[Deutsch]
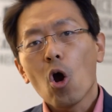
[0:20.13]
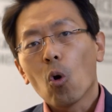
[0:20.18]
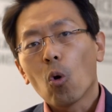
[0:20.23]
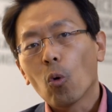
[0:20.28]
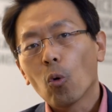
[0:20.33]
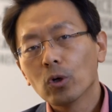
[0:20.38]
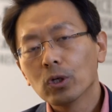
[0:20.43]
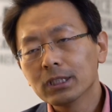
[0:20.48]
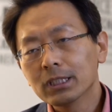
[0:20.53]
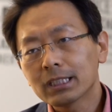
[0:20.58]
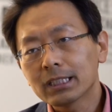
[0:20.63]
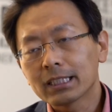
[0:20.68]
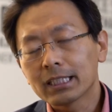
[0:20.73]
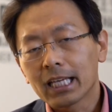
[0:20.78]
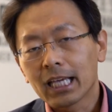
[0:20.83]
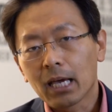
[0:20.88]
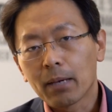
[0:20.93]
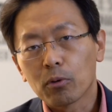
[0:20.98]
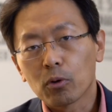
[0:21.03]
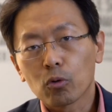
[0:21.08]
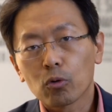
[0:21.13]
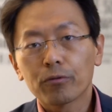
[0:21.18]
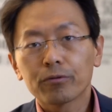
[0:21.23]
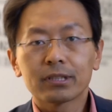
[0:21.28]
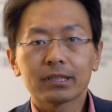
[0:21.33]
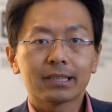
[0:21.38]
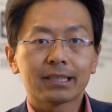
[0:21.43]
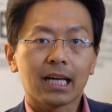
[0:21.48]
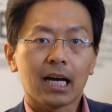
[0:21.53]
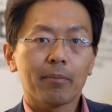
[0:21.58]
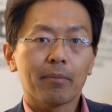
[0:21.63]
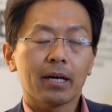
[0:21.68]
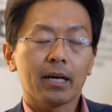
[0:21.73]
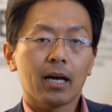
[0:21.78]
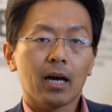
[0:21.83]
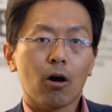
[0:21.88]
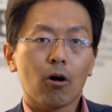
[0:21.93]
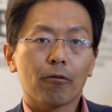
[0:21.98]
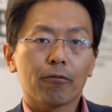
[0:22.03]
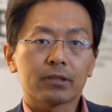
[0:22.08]
Und er beruft sich dabei
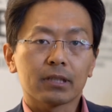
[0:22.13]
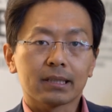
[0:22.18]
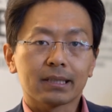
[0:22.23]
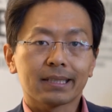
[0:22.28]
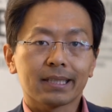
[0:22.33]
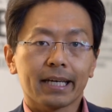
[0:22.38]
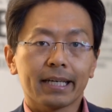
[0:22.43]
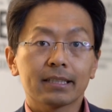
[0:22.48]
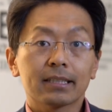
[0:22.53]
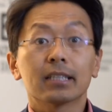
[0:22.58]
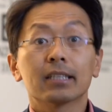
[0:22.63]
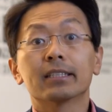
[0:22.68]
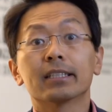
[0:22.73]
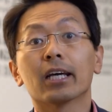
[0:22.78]
auf das Recht